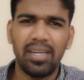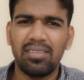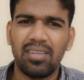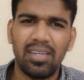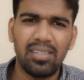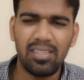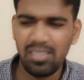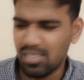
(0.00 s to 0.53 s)

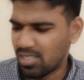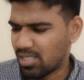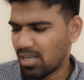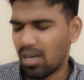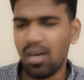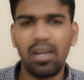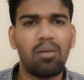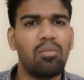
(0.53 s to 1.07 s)
மைனஸாக என்ன
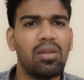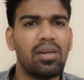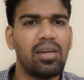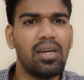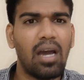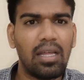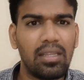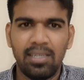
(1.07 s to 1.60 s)
தெரிஞ்சிச்சுன்னா
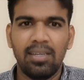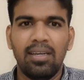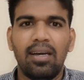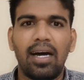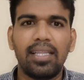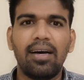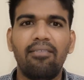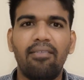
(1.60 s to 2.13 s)
நம்மளுக்கு
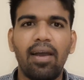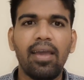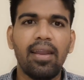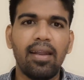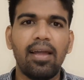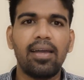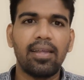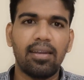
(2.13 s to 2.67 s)
அதான்
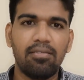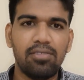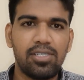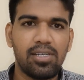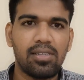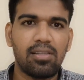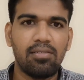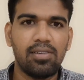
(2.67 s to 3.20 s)
வைரலாக இருக்கிற
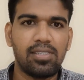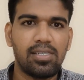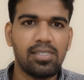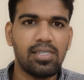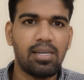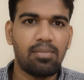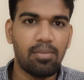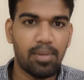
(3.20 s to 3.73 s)
விஷயத்த
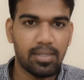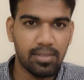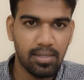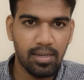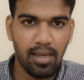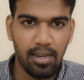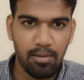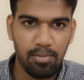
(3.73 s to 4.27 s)
வச்சு நம்ம
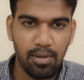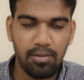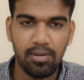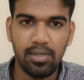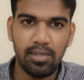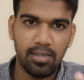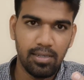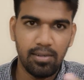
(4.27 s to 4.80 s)
பசங்க நிறைய பேர்
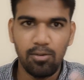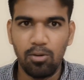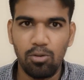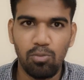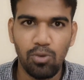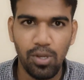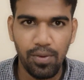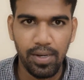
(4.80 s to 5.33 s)
வந்துட்டு
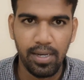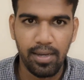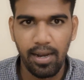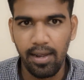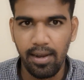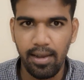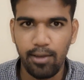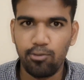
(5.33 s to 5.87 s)
ஒரு முடிவு
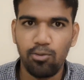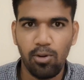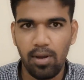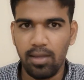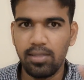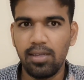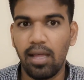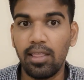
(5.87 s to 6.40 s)
எடுக்கிறாங்க இல்லையா ஸோ
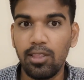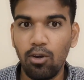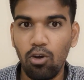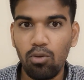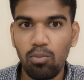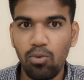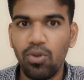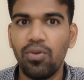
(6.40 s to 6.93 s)
அது அந்த
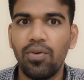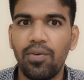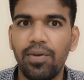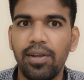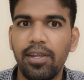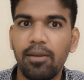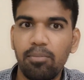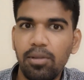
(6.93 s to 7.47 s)
ஒரு முடிவை
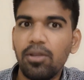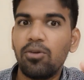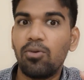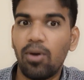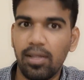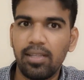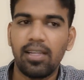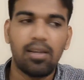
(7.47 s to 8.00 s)
வந்துட்டு எப்படி
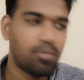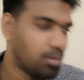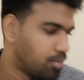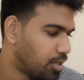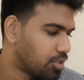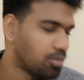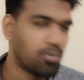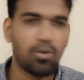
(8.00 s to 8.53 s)
இருக்கும் அதை தான் நம்ம
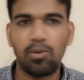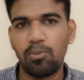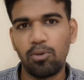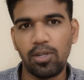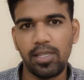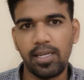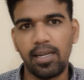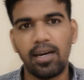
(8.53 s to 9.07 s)
பேச போகிறோம்
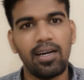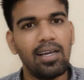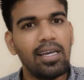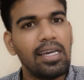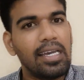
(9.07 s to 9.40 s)
புரியுதுங்களா